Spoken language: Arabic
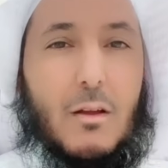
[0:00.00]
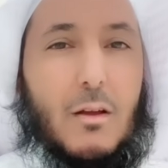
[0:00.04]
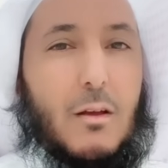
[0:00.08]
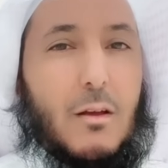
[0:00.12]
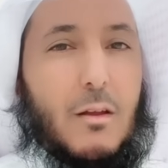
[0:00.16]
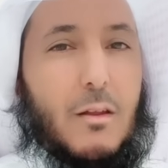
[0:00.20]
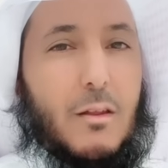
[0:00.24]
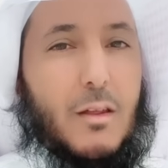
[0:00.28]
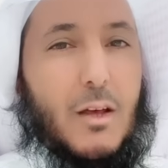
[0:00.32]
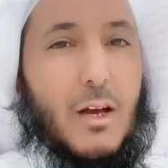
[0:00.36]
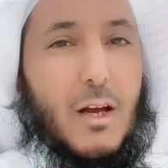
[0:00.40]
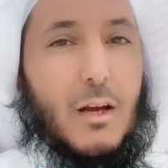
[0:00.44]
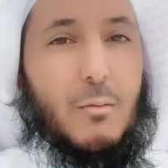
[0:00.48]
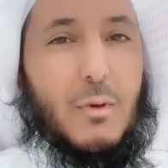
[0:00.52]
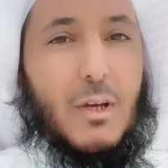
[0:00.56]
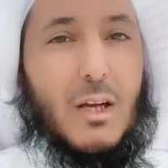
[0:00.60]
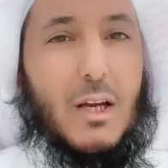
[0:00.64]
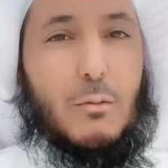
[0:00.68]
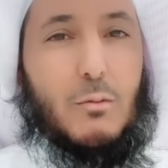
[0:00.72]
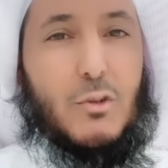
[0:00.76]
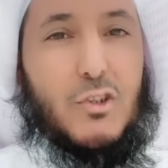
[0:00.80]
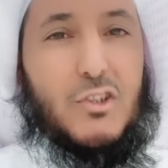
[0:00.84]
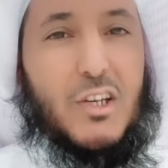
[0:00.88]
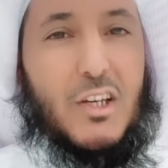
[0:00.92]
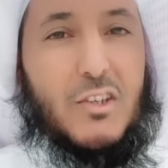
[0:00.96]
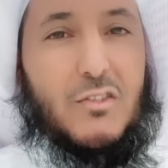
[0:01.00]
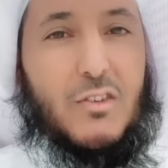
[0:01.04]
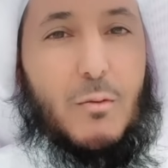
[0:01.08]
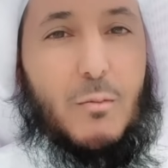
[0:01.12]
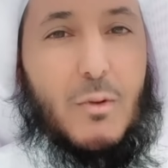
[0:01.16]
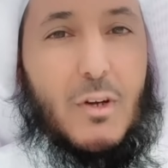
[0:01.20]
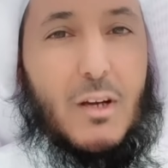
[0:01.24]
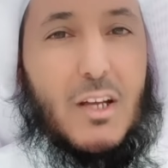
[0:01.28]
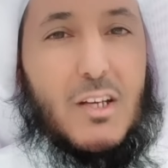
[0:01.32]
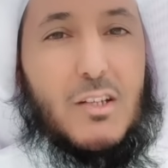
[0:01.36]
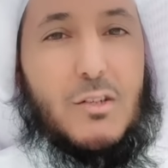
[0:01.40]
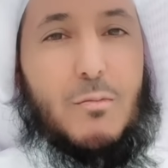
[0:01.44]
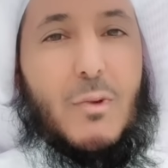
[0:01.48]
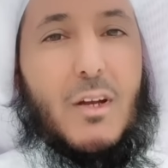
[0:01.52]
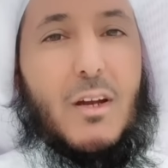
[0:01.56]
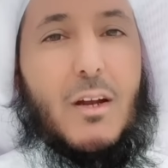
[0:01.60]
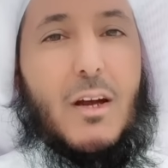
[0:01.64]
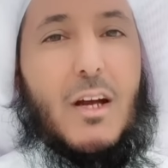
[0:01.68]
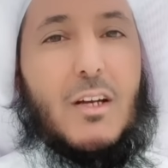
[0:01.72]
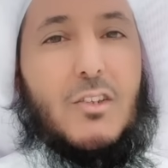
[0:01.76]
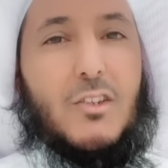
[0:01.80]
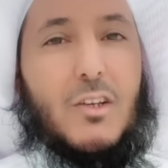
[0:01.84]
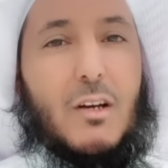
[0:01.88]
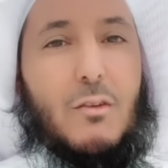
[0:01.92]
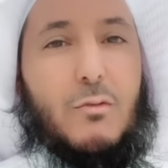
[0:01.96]
ذهب إلى مستشفى بالأسمر
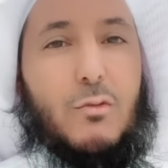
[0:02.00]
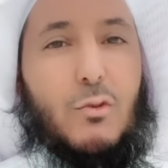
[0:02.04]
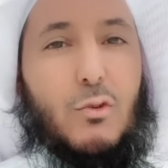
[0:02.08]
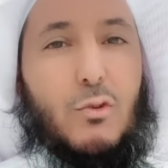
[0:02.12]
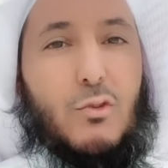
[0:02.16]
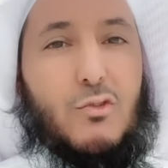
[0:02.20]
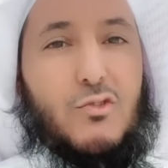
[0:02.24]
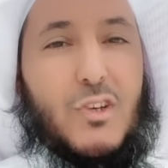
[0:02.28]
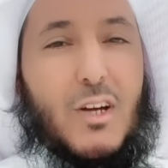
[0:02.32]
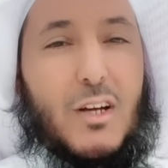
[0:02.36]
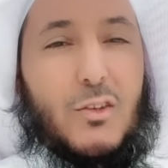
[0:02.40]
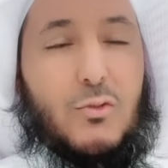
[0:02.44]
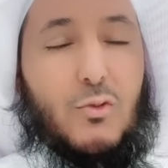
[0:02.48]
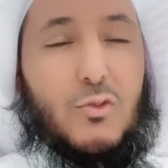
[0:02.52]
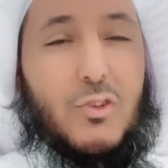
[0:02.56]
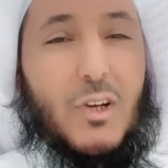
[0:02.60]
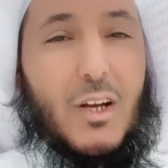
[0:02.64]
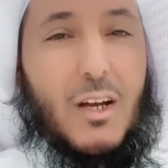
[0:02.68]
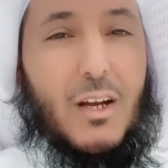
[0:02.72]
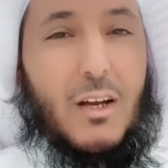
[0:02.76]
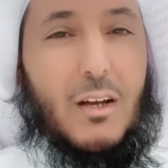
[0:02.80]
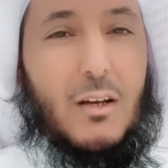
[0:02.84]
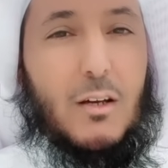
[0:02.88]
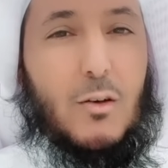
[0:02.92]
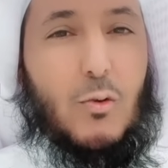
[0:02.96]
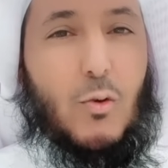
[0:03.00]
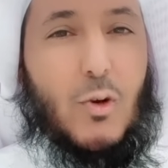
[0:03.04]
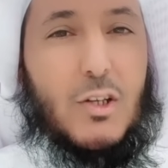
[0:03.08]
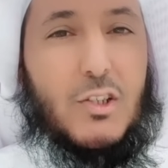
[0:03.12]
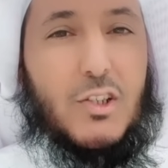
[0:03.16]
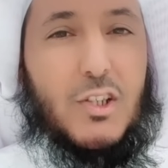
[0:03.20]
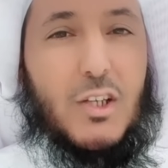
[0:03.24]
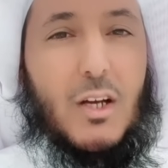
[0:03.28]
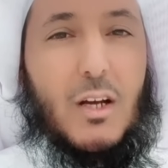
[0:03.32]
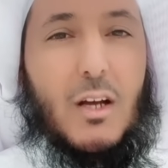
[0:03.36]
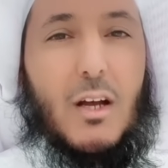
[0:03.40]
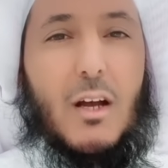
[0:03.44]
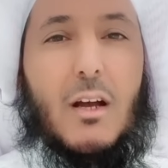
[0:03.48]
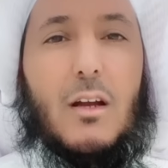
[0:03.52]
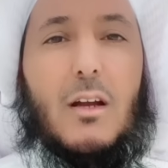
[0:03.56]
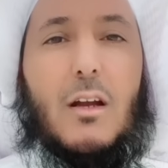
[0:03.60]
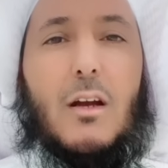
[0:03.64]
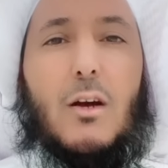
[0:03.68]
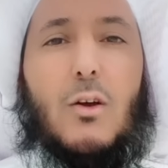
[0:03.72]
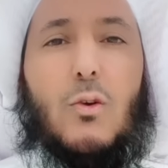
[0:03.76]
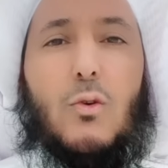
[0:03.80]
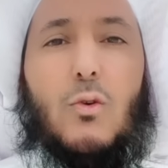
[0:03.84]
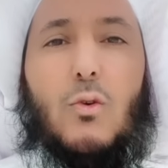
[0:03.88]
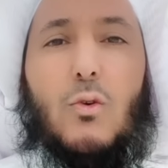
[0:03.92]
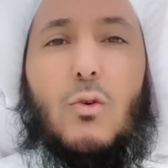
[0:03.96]
أجرى فحوصات وتحاليل وأشعة
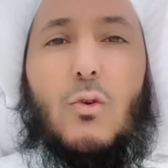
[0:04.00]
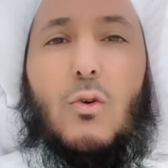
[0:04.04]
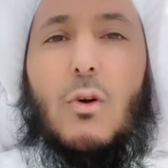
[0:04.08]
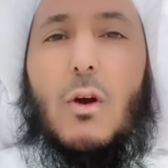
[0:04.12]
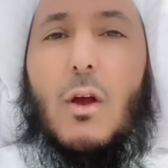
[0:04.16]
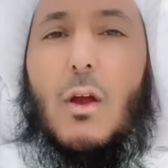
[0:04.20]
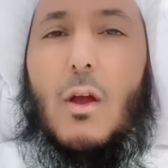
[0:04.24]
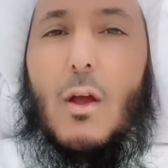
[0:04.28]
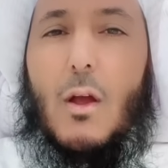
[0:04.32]
قالوا له